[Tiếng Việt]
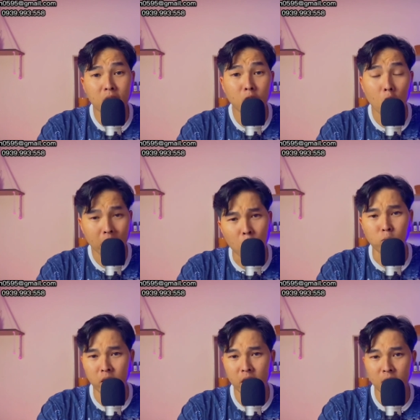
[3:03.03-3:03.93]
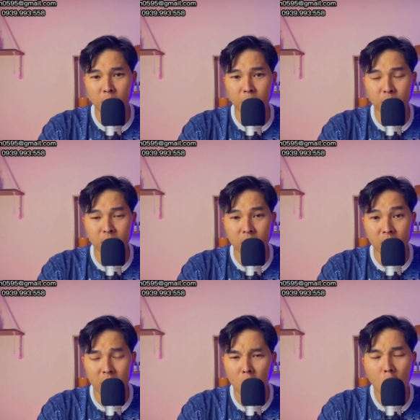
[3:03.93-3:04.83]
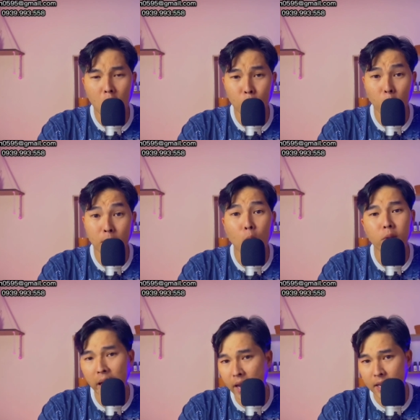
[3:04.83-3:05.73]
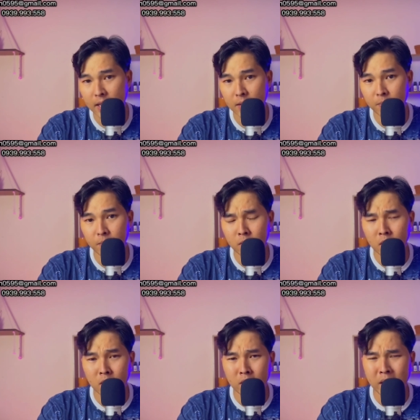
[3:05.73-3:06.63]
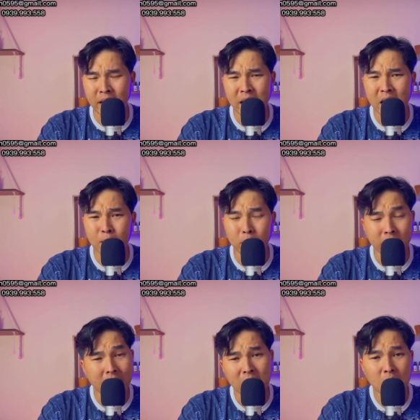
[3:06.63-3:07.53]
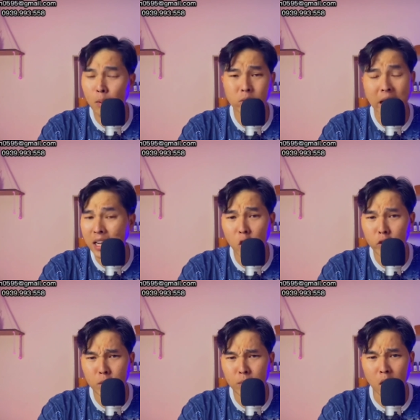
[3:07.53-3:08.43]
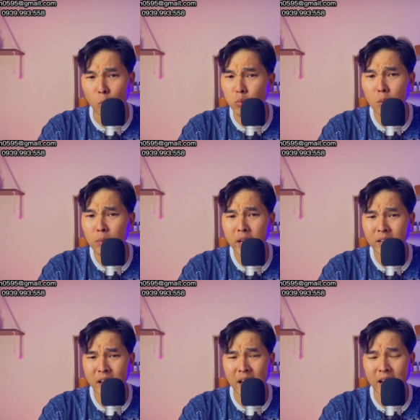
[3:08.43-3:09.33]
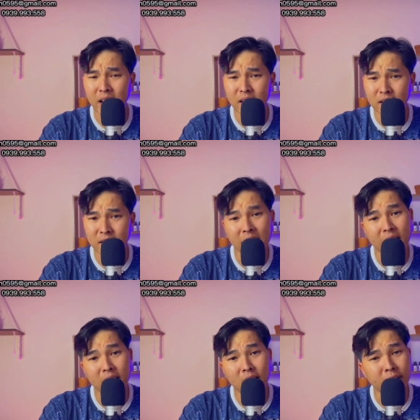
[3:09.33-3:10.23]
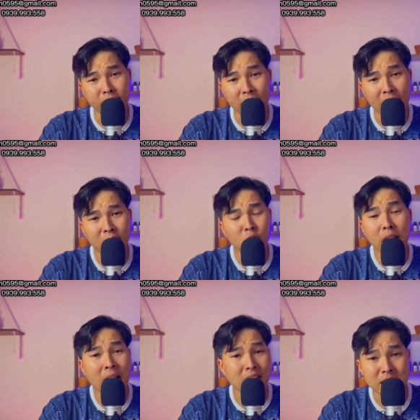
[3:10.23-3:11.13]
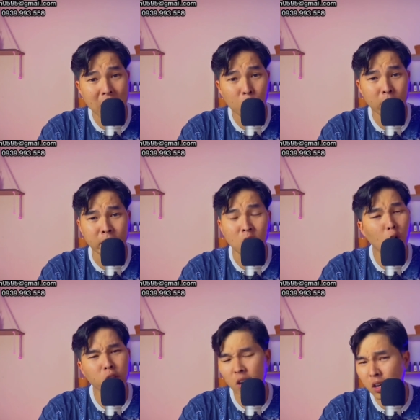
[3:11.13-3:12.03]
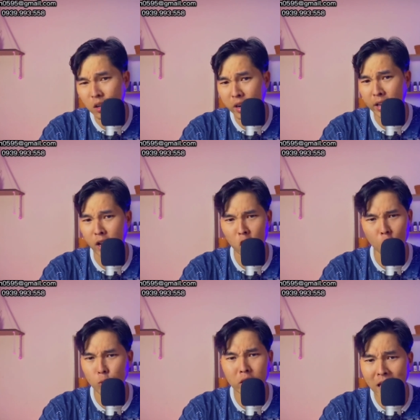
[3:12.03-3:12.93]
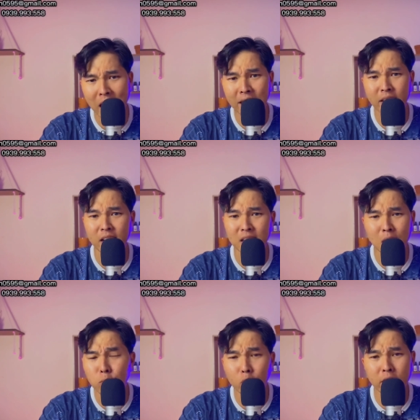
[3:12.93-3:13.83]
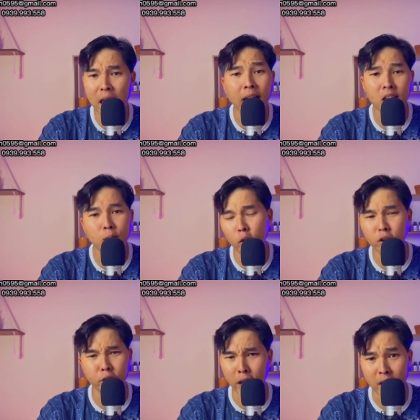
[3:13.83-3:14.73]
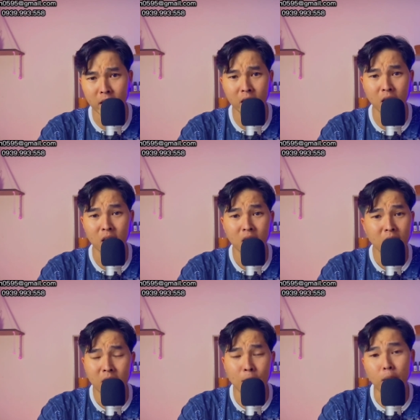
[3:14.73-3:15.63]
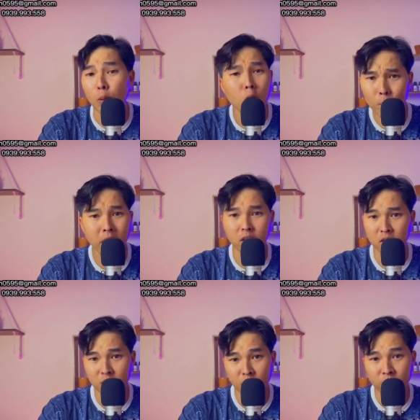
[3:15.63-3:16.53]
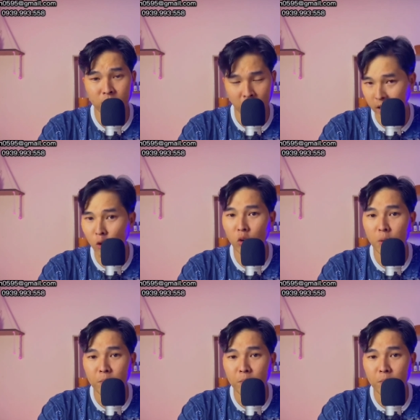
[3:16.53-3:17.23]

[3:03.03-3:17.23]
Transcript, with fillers: cái đọt còng đó đó là có một cái bóng trắng thật ra là mình thấy cái bóng trắng thôi chứ mình không có biết là là hình dạng nó ra làm sao hay là nó có chân hay là nó không có tay hay là tóc nó dài như mọi người kể vậy đó là là mình không có biết được thiệt luôn